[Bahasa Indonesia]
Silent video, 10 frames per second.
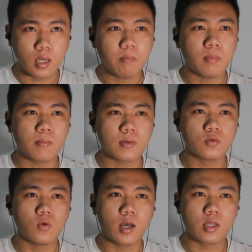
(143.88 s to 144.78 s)
ya lapas
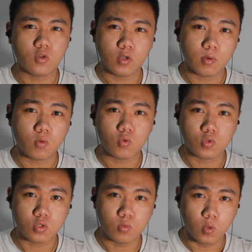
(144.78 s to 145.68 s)
2A itu emang
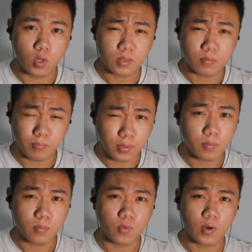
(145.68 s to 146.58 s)
khusus buat
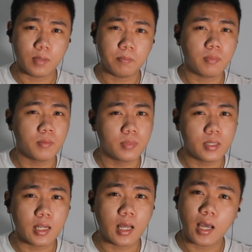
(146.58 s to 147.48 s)
perempuan
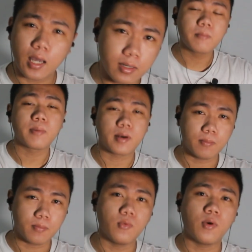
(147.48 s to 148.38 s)
pembinaan
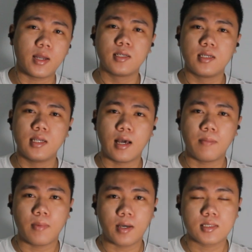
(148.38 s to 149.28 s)
perempuan di
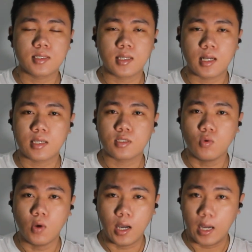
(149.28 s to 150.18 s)
lapas kelas
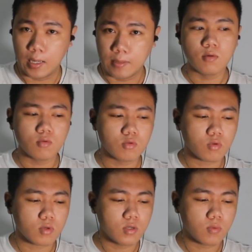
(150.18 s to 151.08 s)
2A
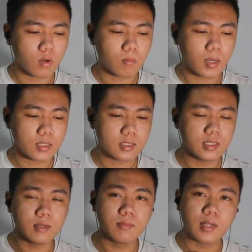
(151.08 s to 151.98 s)
untuk
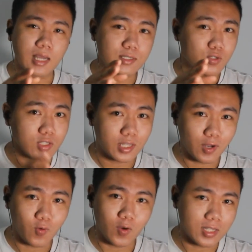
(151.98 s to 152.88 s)
informasi lebih lanjut
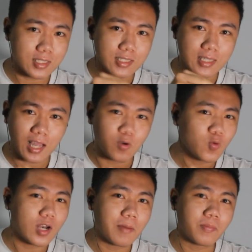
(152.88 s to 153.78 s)
yang gue
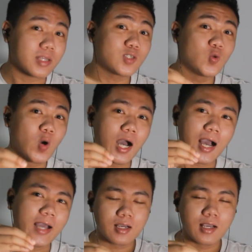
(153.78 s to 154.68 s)
tahu lapas
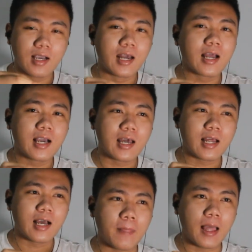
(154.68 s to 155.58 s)
2A
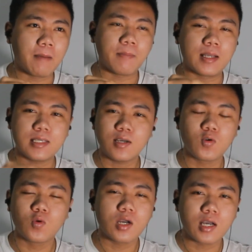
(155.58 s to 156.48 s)
gara-gara apanya
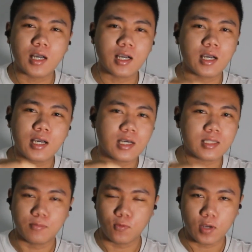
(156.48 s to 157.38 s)
gue nggak
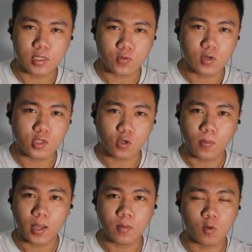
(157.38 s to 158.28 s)
ketemu guys gue udah
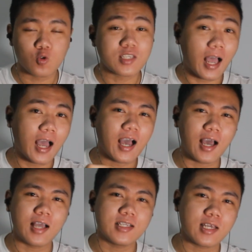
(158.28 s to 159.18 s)
coba
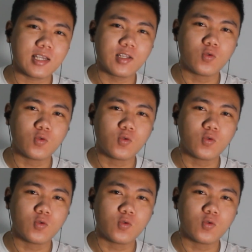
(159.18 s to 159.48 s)
berusaha nyari di